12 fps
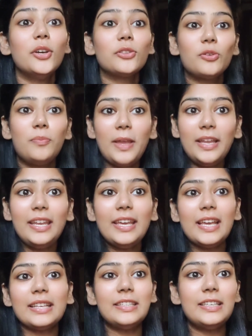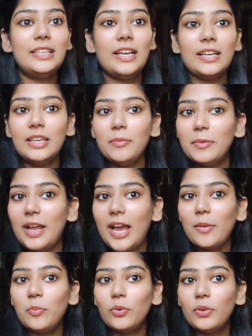तो मैंने कैसे किया कि मेरा
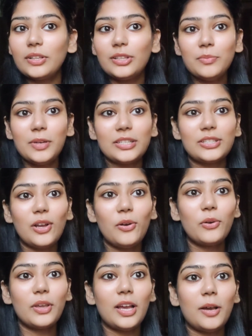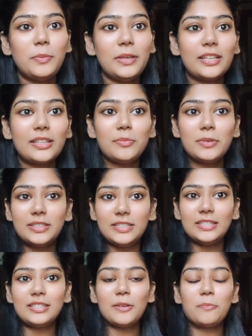आईब्रो एकदम अच्छा हो गया अभी एकदम अच्छे
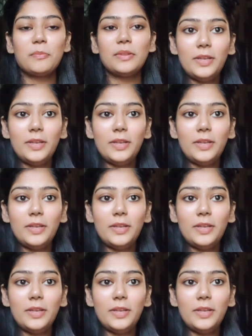शेप में